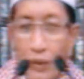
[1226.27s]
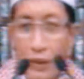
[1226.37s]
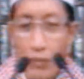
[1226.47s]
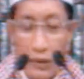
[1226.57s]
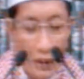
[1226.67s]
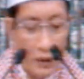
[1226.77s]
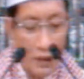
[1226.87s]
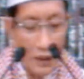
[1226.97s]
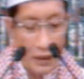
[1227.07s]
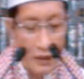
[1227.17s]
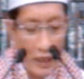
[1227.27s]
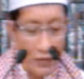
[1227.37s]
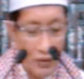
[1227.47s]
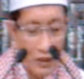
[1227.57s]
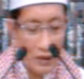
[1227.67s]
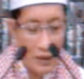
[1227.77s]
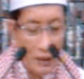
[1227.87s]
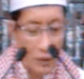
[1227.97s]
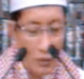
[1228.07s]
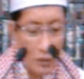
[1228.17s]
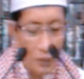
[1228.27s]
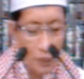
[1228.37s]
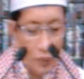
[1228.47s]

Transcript: penyebutannya. Tasdiknya itu